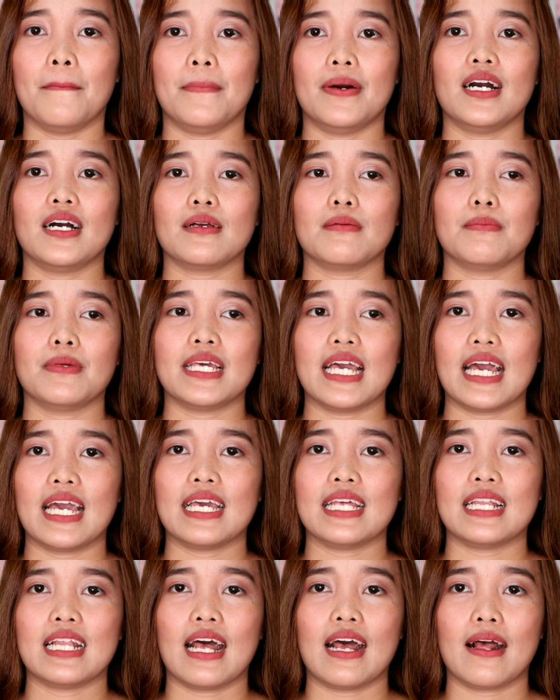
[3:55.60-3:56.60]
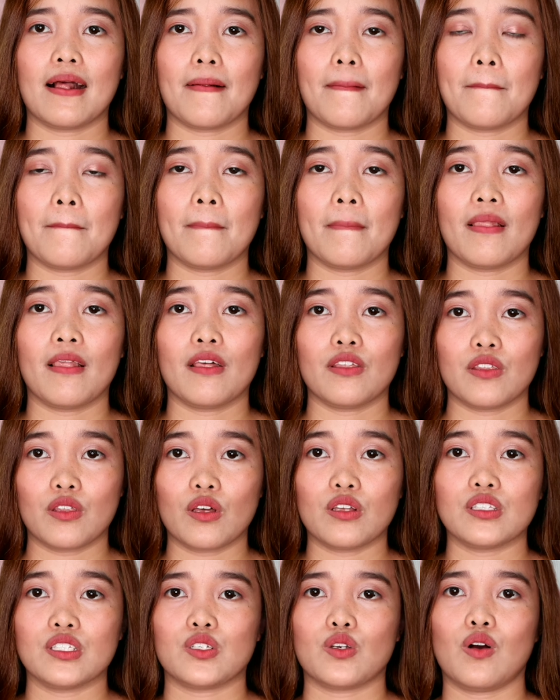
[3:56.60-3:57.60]
magbigay ng
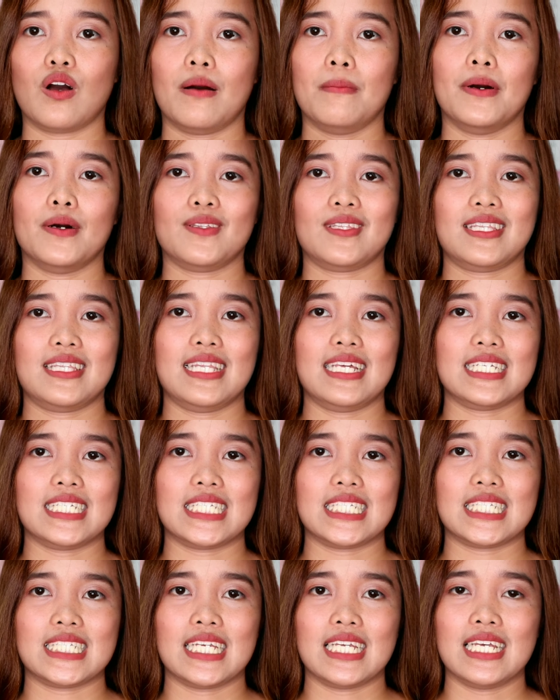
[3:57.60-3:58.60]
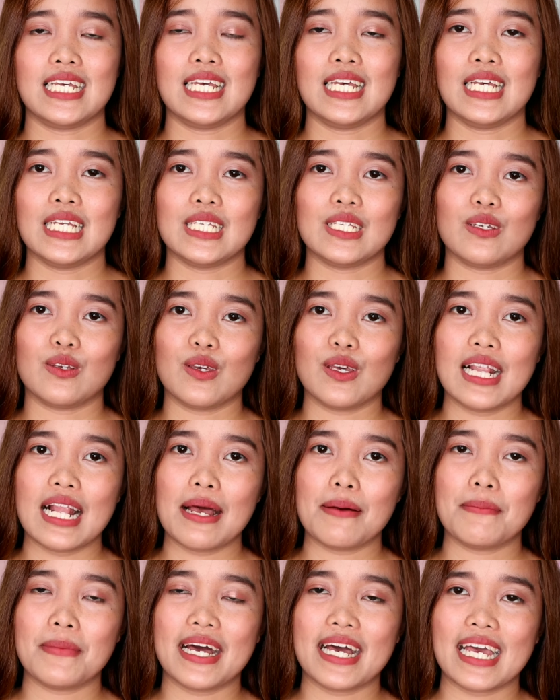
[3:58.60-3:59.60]
thoughts ko about this. So,
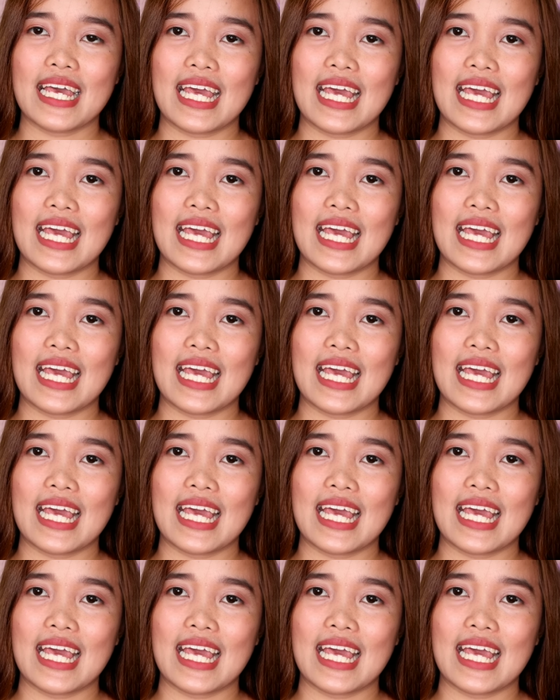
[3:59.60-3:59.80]
yun lamang